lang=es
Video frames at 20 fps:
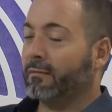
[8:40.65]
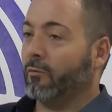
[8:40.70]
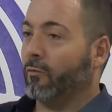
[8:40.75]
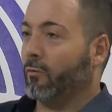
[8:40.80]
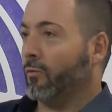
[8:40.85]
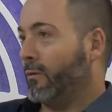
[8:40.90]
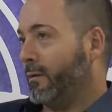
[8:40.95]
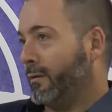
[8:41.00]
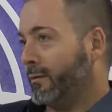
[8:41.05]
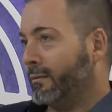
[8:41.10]

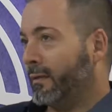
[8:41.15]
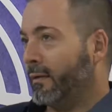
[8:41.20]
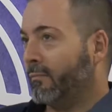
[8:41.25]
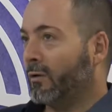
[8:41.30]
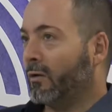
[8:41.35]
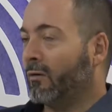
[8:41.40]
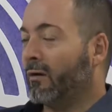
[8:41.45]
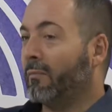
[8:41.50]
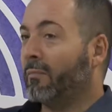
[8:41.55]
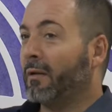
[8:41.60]
o el
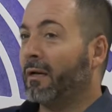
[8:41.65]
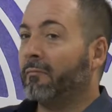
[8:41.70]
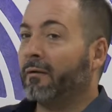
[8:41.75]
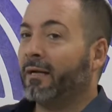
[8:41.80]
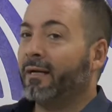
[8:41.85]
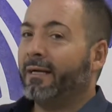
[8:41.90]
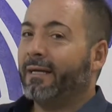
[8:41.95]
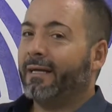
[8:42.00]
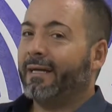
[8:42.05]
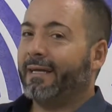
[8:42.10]
término, la
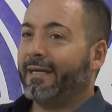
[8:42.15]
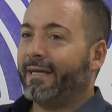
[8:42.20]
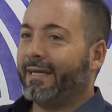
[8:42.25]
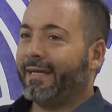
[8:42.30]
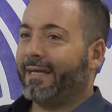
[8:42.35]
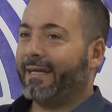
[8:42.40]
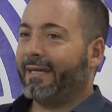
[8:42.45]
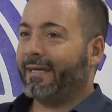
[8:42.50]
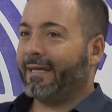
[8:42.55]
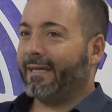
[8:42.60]
palabra,
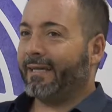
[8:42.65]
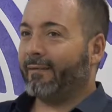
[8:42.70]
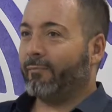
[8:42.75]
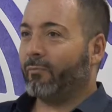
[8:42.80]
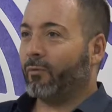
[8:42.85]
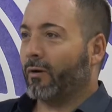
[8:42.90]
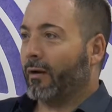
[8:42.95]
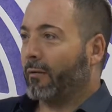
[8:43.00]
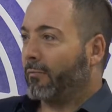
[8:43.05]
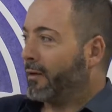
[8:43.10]
y,
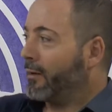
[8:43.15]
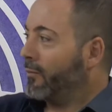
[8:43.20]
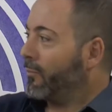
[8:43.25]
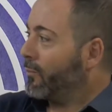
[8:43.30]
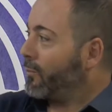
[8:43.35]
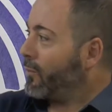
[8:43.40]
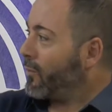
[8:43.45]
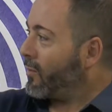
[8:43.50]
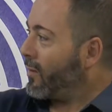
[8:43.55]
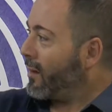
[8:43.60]
por abrir
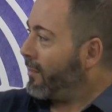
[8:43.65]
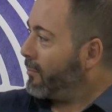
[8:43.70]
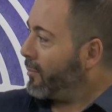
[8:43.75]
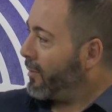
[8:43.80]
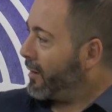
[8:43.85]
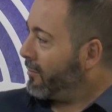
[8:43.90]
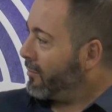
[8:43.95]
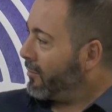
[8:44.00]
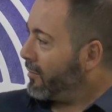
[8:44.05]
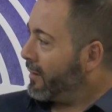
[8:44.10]
un poco al
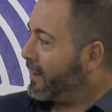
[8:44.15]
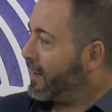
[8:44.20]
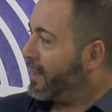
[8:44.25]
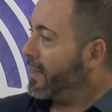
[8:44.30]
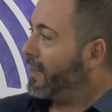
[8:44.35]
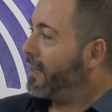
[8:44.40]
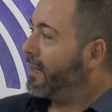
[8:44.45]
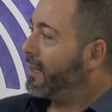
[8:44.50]
pueblo la,